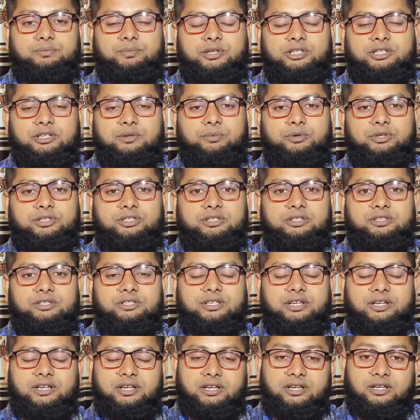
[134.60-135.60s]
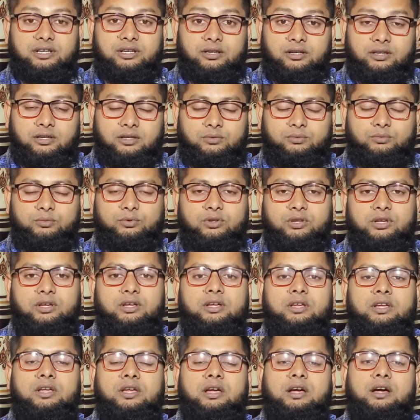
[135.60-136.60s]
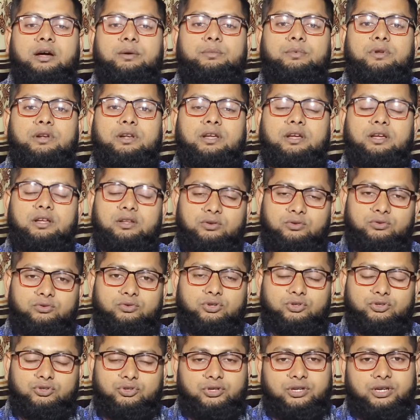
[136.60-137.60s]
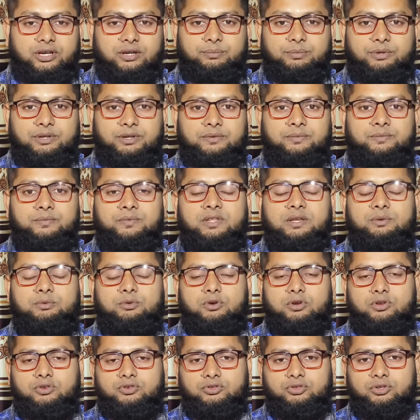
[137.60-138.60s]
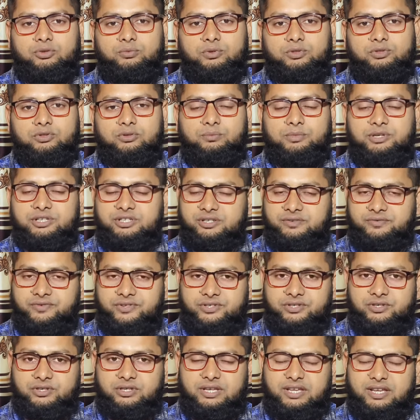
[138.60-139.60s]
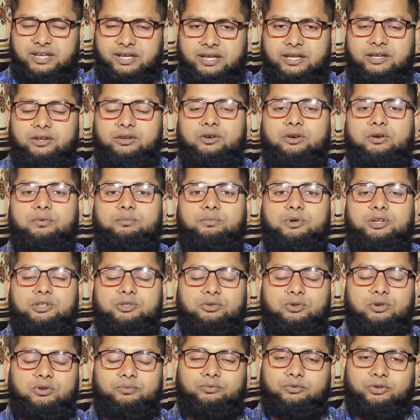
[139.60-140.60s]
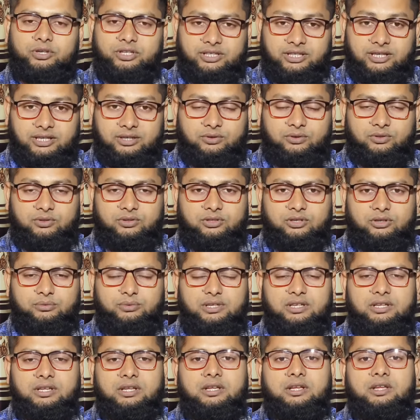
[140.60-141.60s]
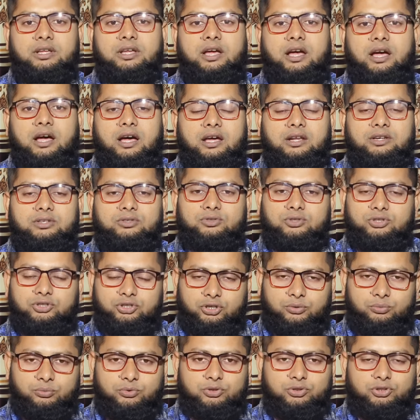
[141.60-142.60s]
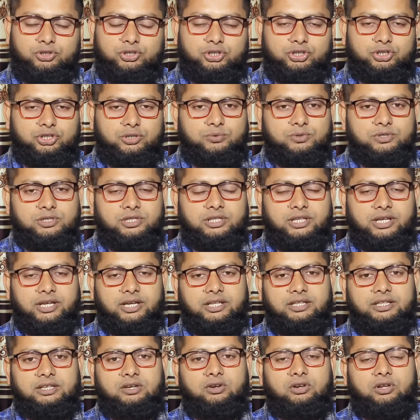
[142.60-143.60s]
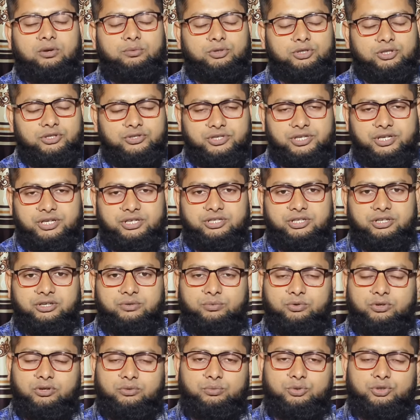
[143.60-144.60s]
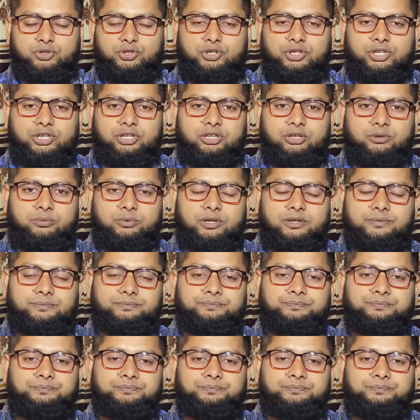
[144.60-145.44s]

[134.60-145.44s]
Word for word: পাশাপাশি শারীরিক এর উপরে আপনারা নজর রাখবেন এবং হস্তমিতন মাস্টারবেশন এই অভ্যাসগুলো পরিত্যাগ করতে হবে আর যদি স্বপ্নদোষের সমস্যা থাকে তাহলে অবশ্যই চিকিৎসকের পরামর্শ নিতে হবে